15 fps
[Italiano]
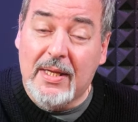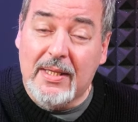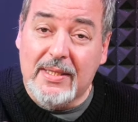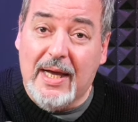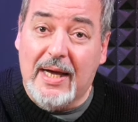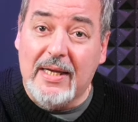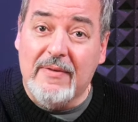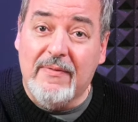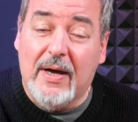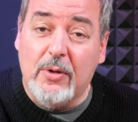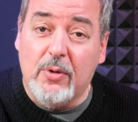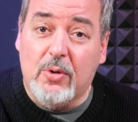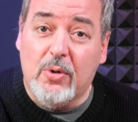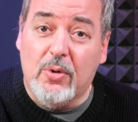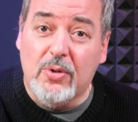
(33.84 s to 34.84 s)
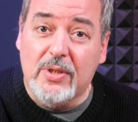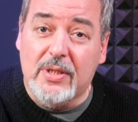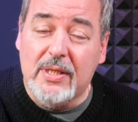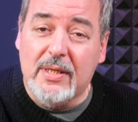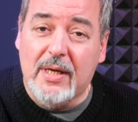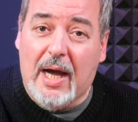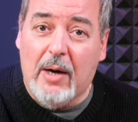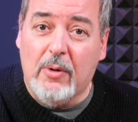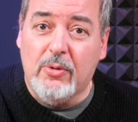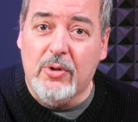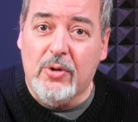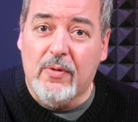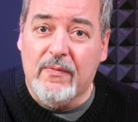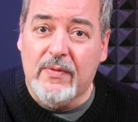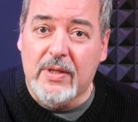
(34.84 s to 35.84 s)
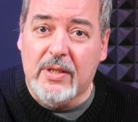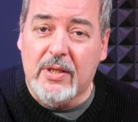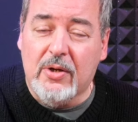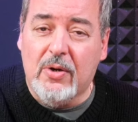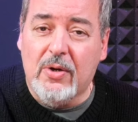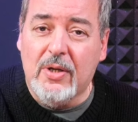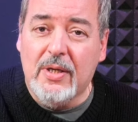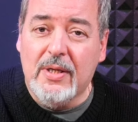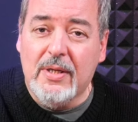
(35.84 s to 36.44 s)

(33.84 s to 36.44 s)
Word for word: da Ivano Conti, audio, video,